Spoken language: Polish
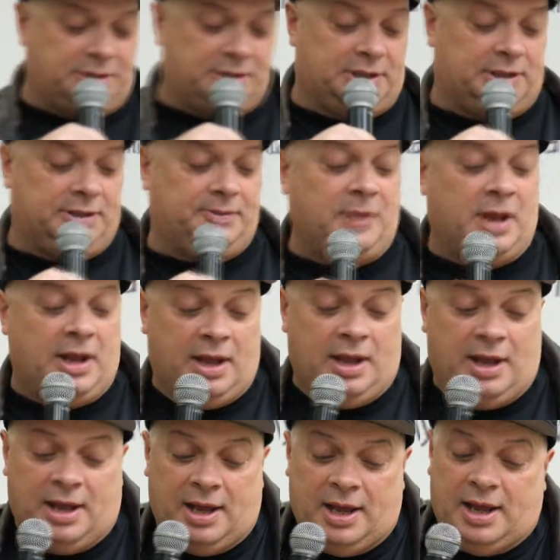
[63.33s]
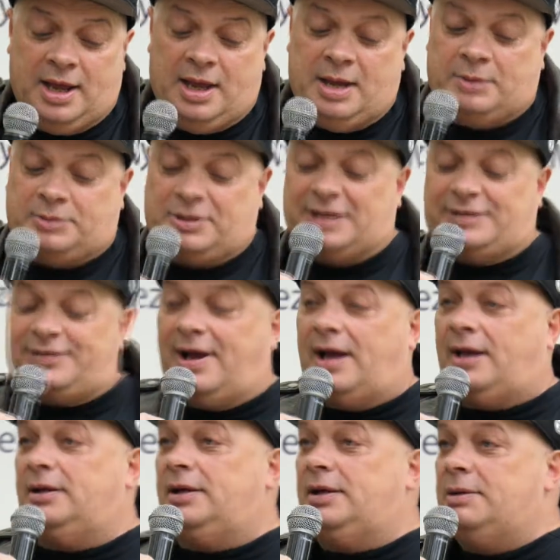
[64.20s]
e, Bigcysa, trzy
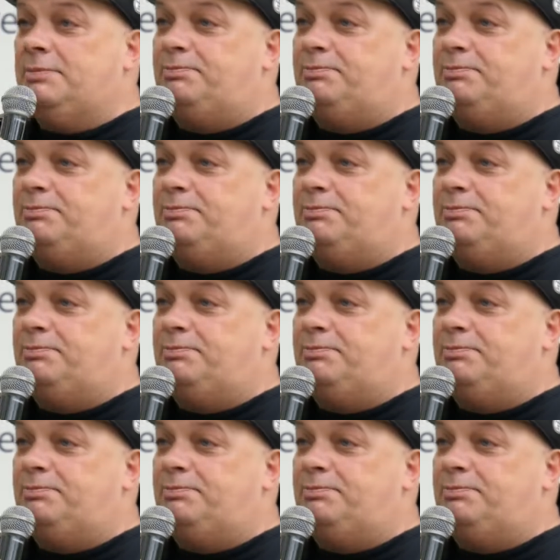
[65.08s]
dekady